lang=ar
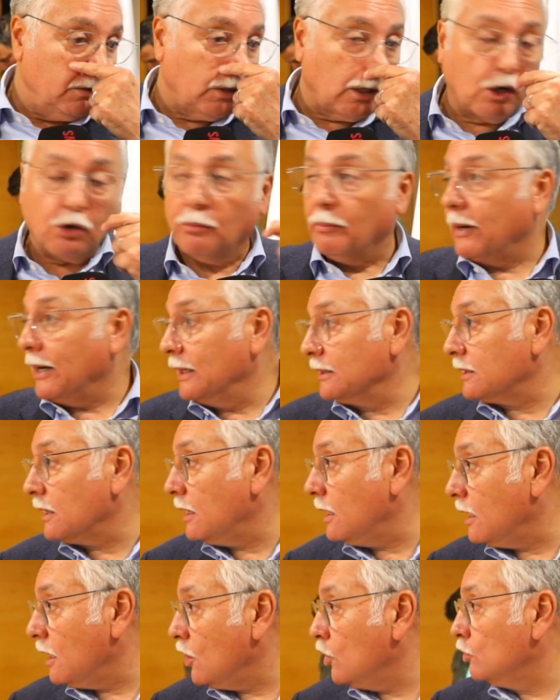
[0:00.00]
أو
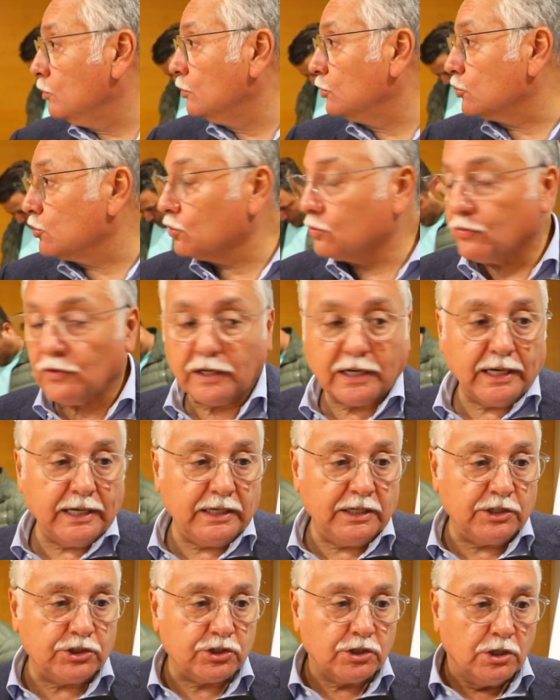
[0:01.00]
مغادرها أو موجود في
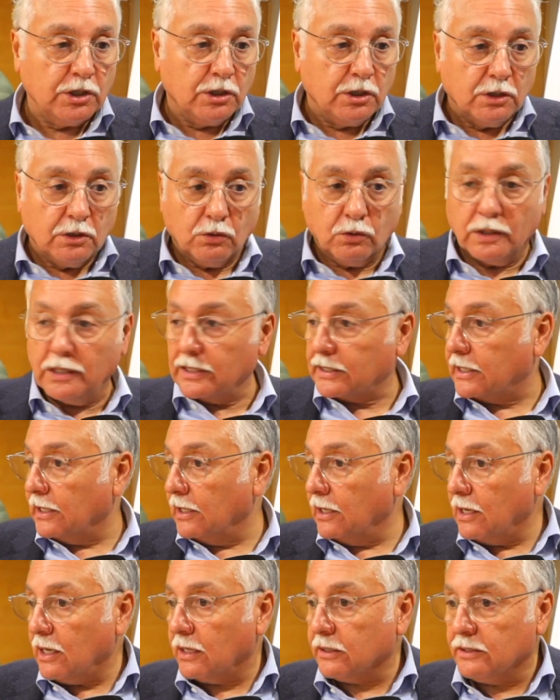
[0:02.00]
الخارج ولكن
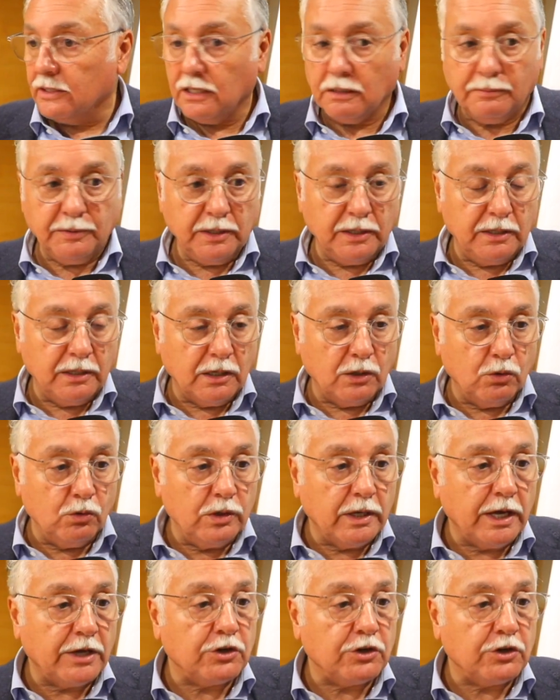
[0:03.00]
لاحظنا بأنه لا